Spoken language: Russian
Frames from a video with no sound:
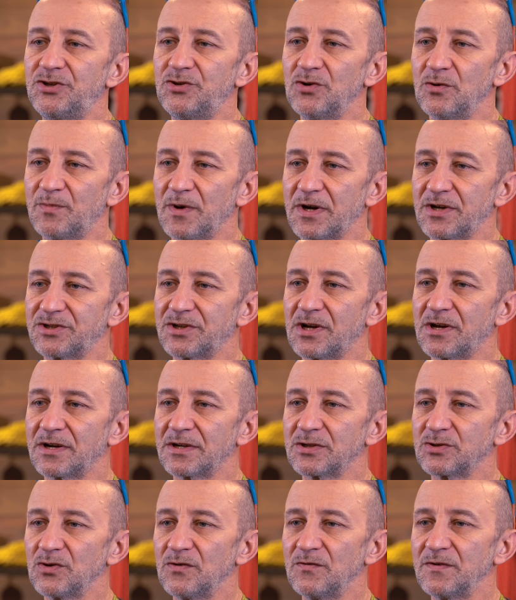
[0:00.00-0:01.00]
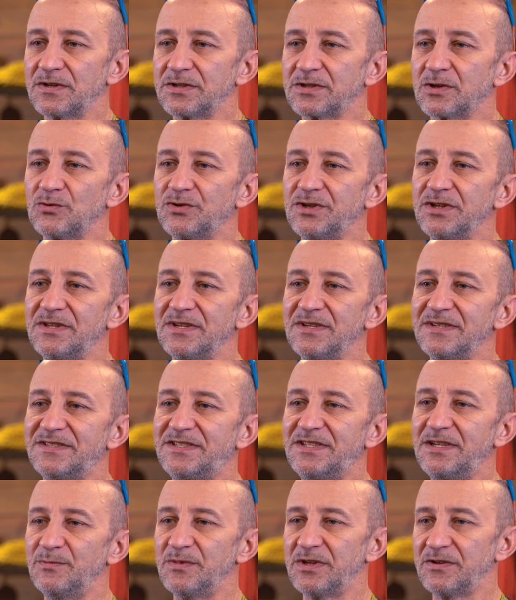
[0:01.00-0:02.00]
еще парочка кроссовок исключительно
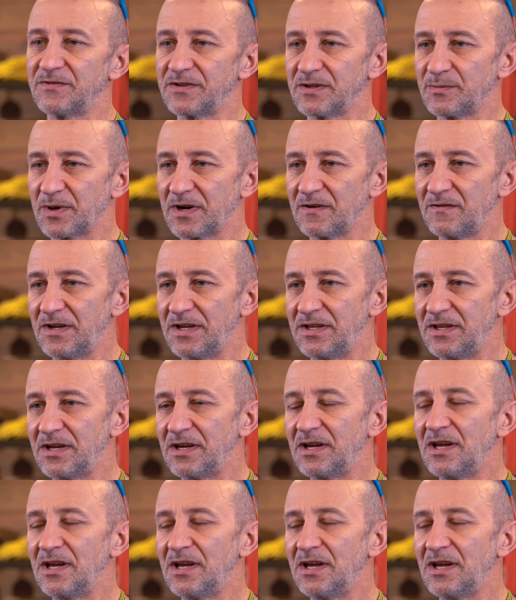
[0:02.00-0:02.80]
зимнего направления.